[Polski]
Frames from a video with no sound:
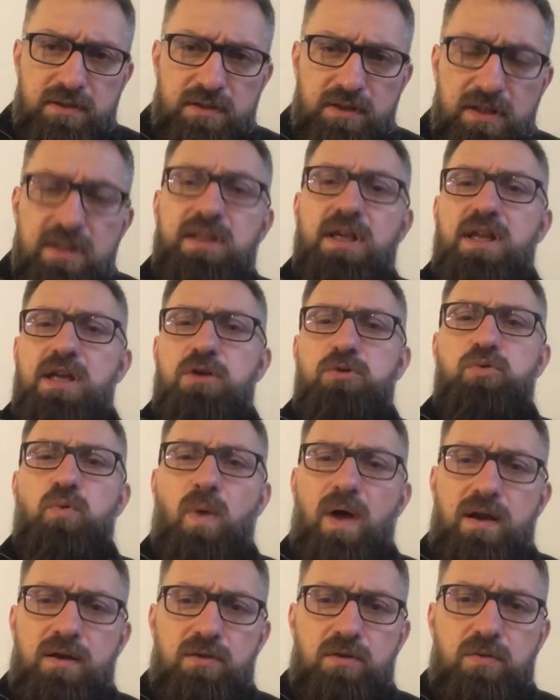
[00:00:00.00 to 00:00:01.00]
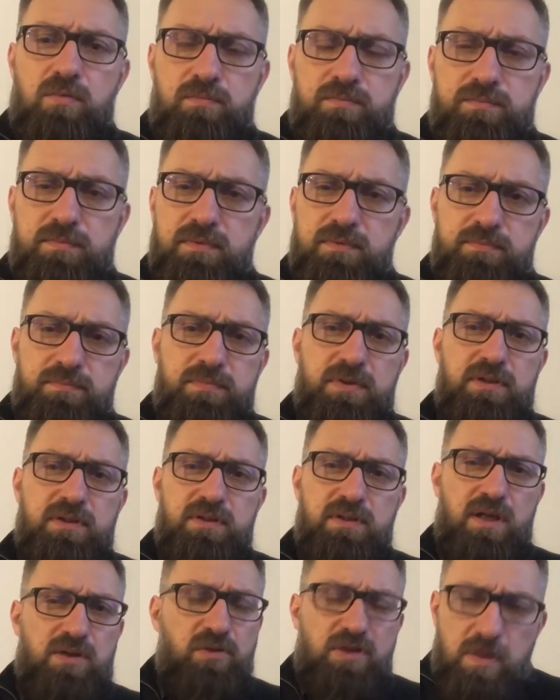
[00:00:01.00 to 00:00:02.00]
intelektualną.
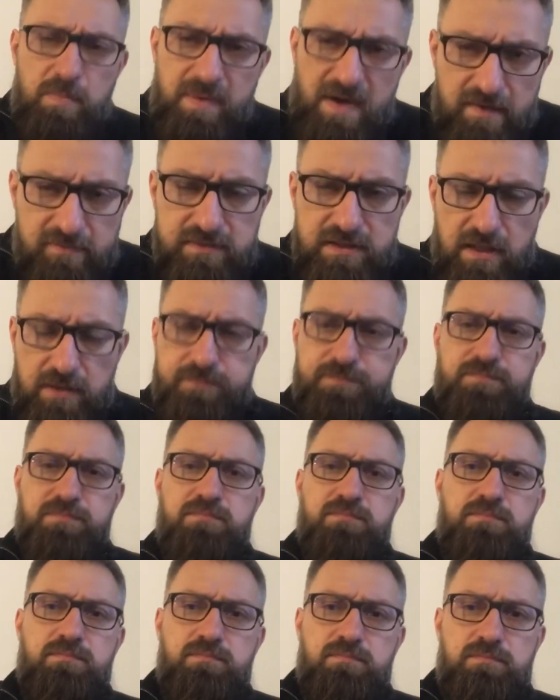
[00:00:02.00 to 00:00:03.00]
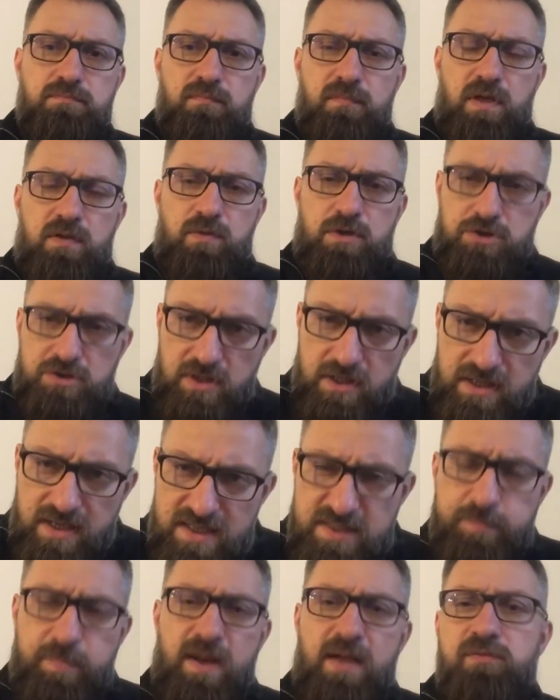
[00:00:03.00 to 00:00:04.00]
A to nieprawda. Właśnie
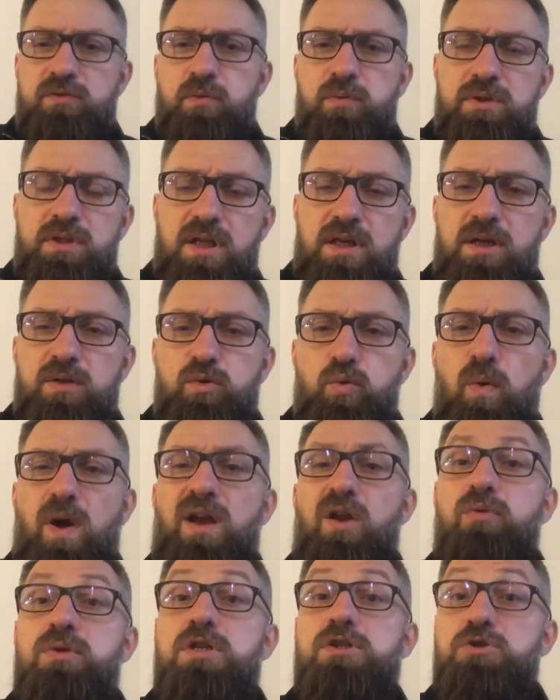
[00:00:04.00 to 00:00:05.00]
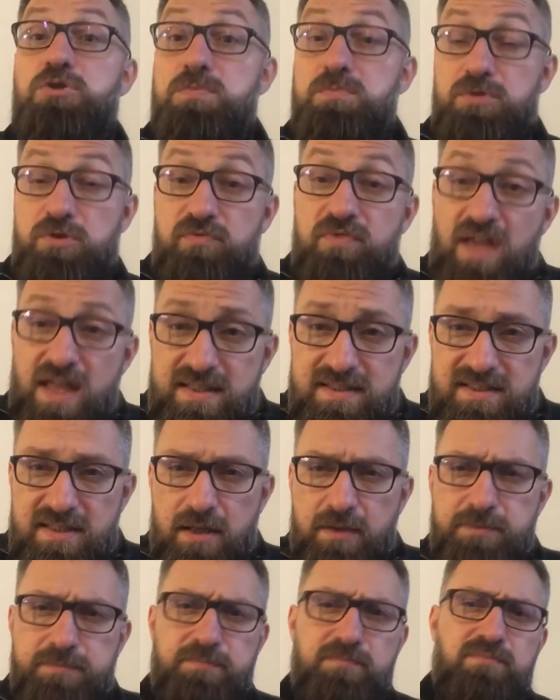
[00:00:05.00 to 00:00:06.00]
jest prawdą intelektualną, jest czymś
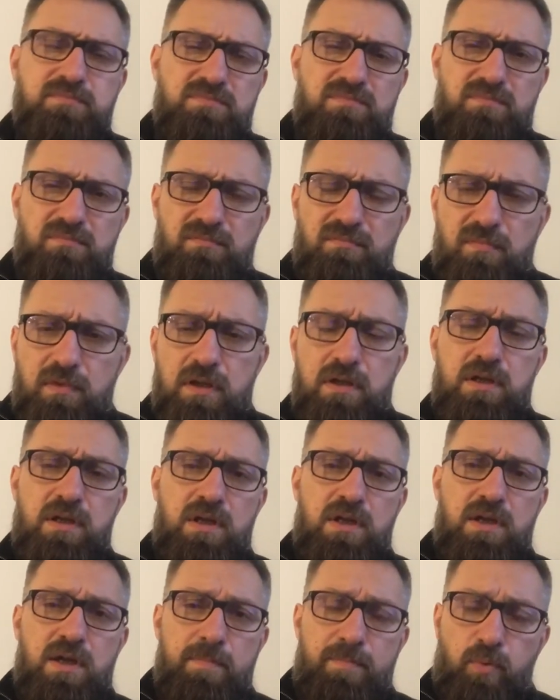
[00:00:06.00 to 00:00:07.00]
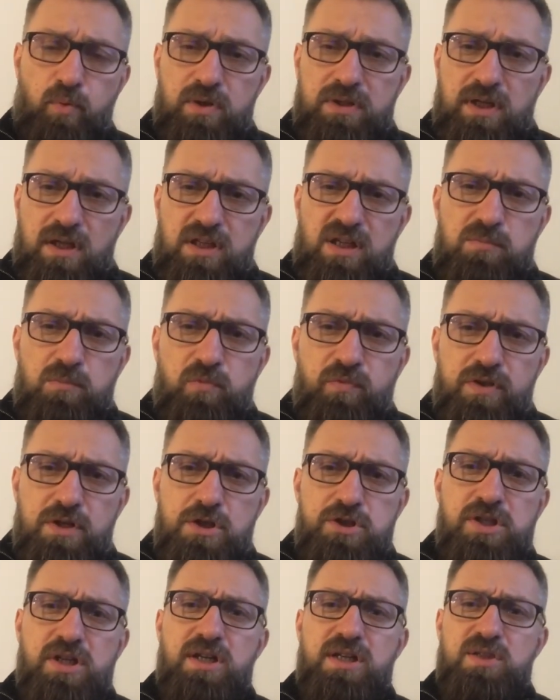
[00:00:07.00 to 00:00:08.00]
więcej. Purytanie mówili,
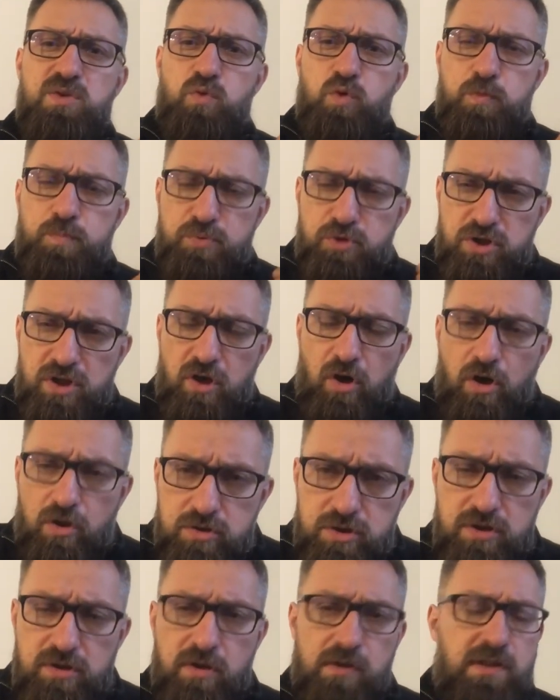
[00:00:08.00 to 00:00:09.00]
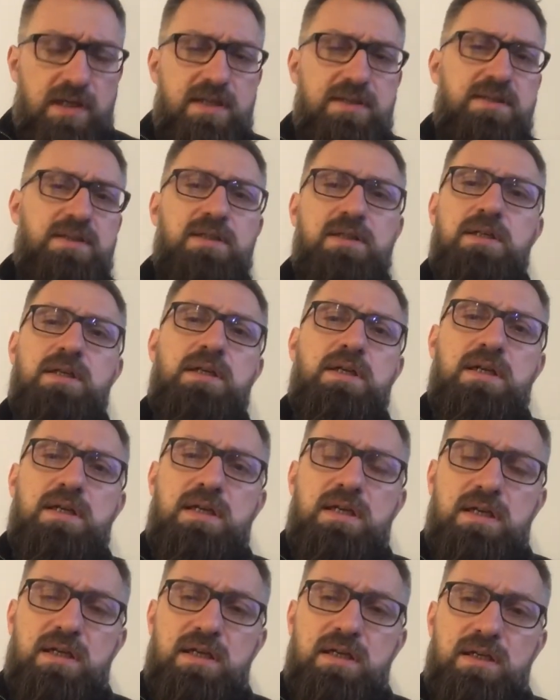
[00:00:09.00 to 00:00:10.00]
że Chrystus przychodzi do nas
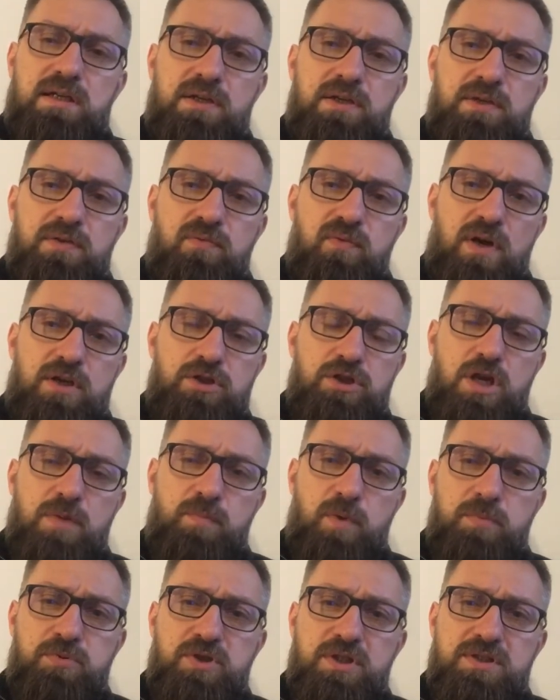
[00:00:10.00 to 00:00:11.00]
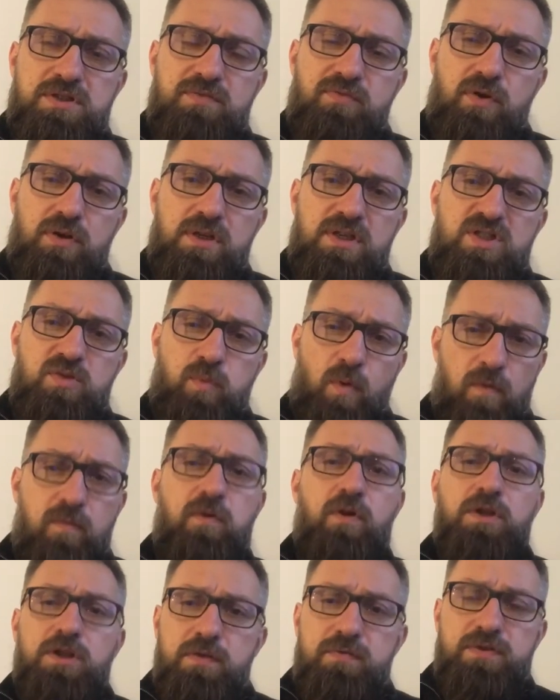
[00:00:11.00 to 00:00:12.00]
Y, właśnie poprzez swoje
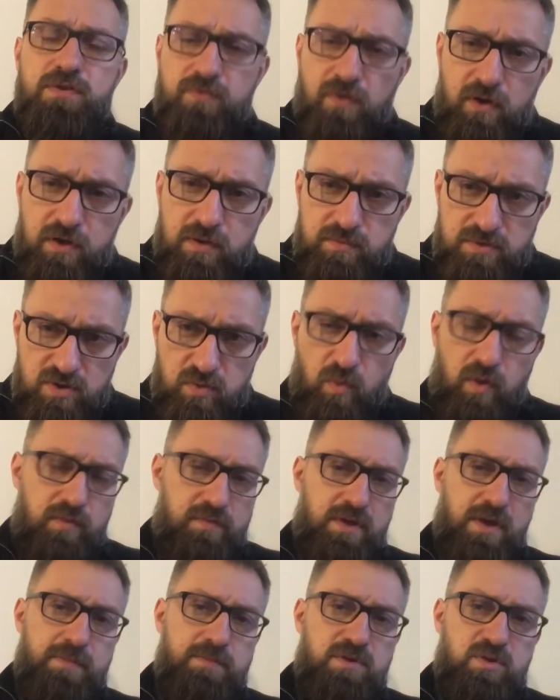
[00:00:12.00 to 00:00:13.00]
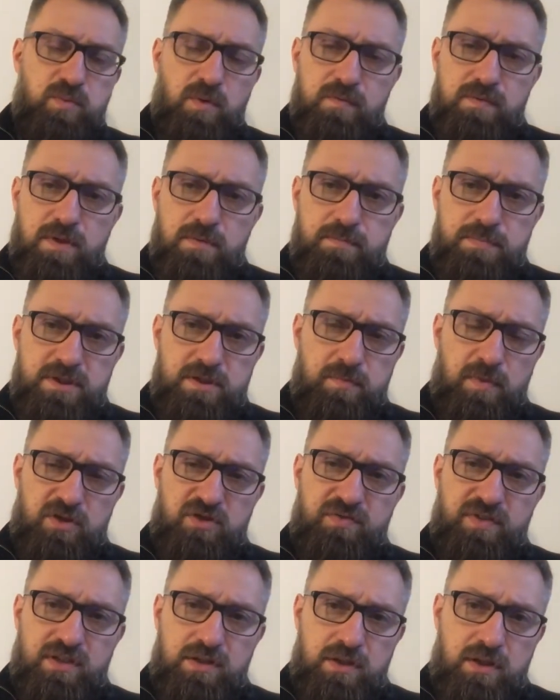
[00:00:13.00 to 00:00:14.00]
słowo i w swoim słowie, słowie Pisma
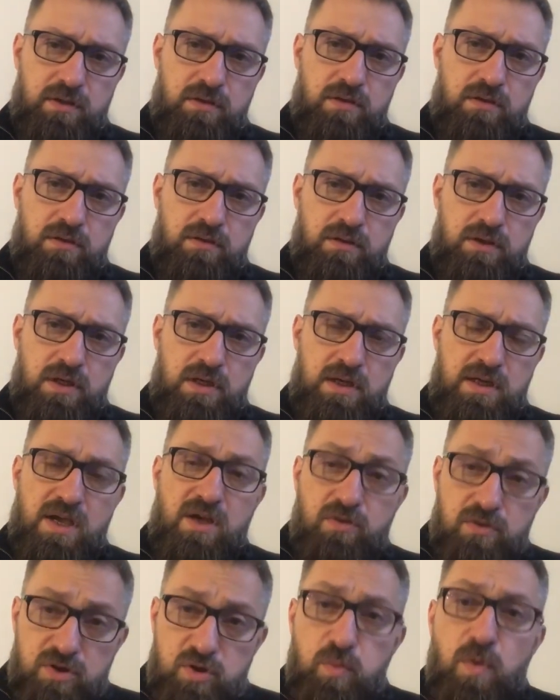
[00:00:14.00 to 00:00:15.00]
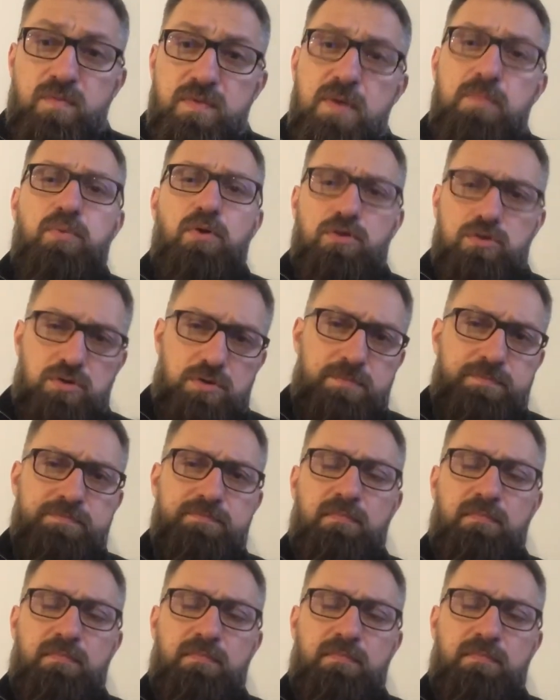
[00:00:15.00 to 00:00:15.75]
Świętego, jako słowie Bożym.